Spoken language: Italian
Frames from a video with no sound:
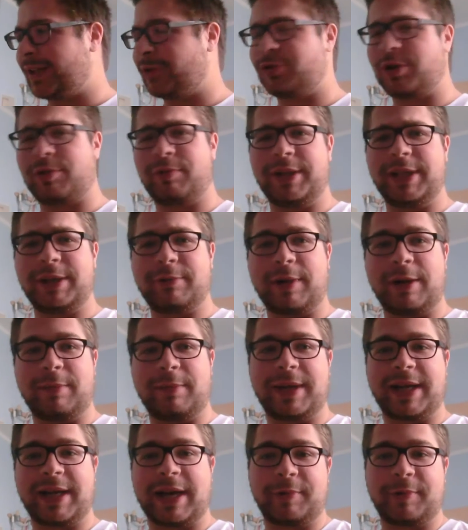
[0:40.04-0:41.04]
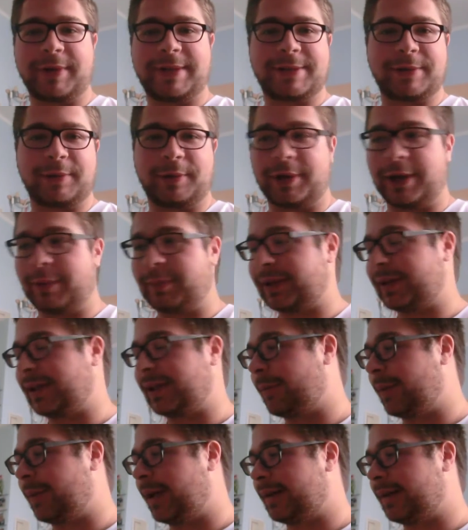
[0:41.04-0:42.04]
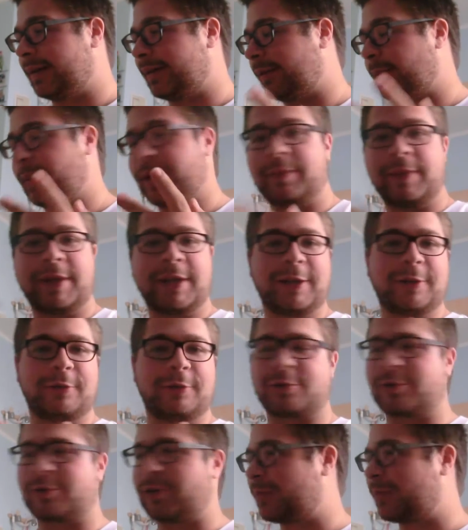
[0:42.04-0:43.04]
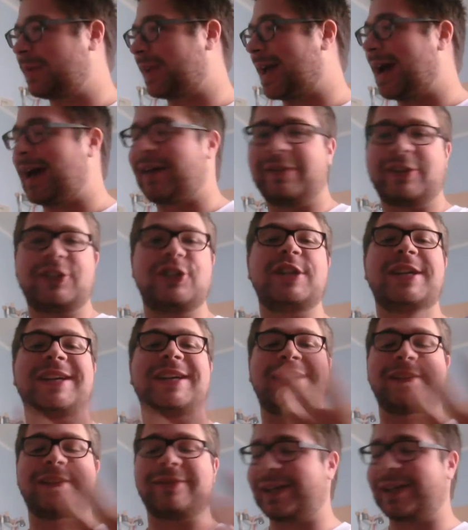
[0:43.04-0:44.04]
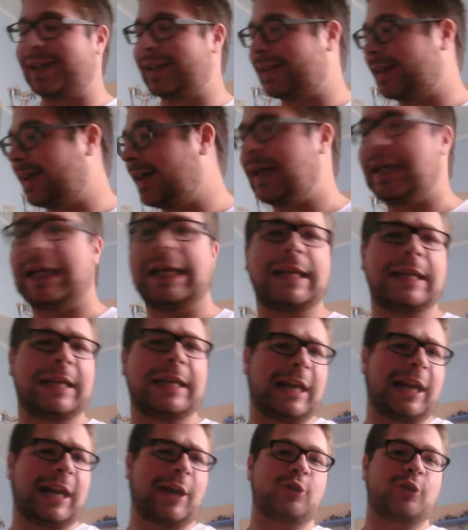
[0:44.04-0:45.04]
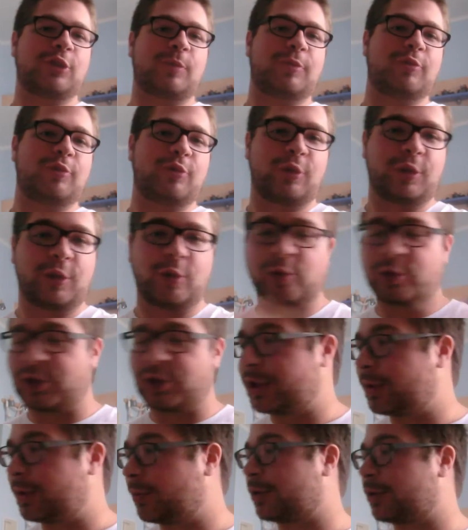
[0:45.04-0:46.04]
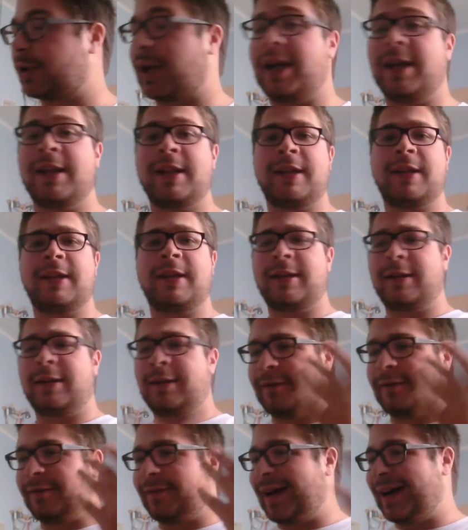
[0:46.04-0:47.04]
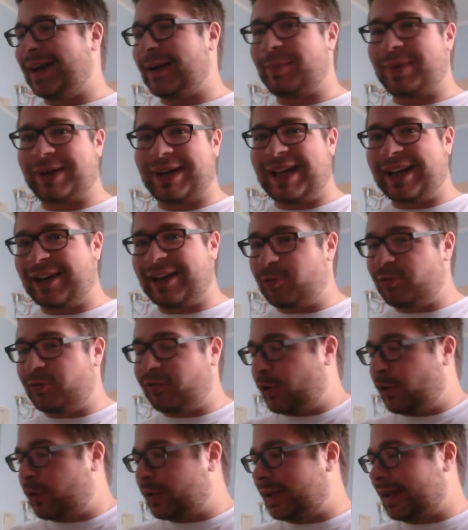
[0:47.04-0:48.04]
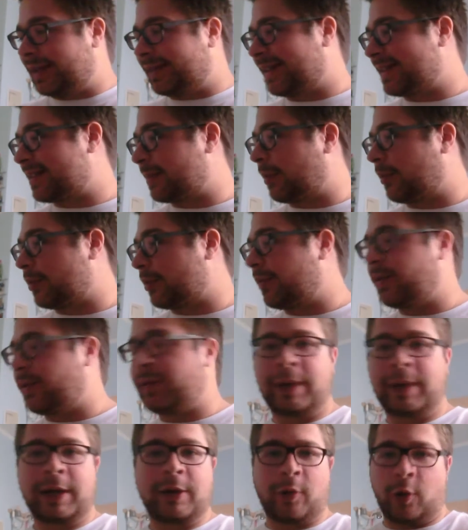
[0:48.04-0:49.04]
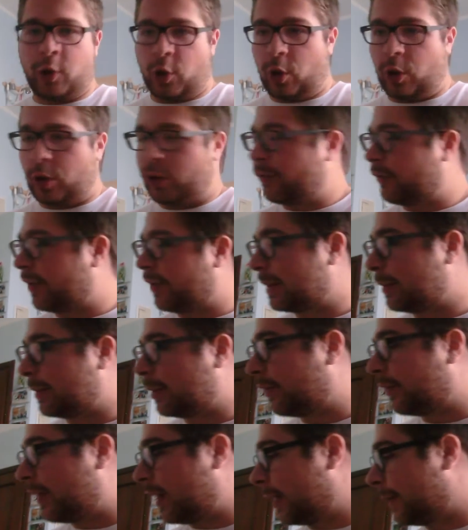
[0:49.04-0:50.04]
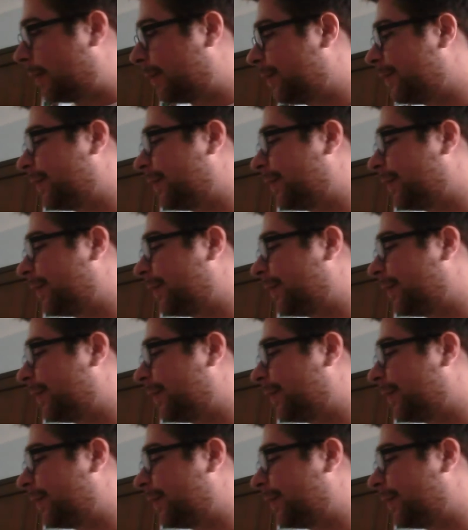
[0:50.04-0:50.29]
cioè quindi quel mega quizzone praticamente. Vabbè, non sto a spiegarvi, ci arriverete. E è la cosa più noiosa che si possa fare parlare in un vlog della terza prova, cioè vi prego no, non fatemelo fare.